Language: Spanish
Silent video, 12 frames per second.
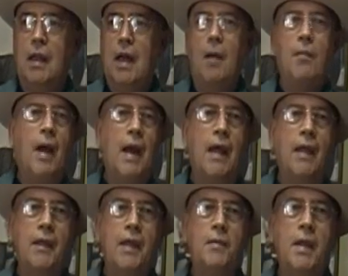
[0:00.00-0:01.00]
las
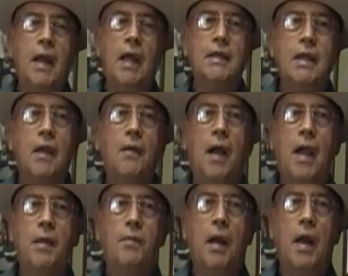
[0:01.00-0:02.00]
manadas de inmigrantes que van
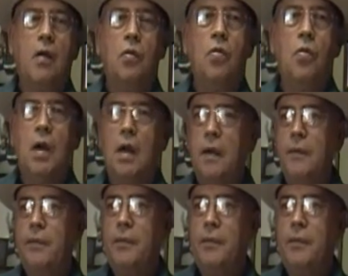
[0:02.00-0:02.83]
a ir para Cuba,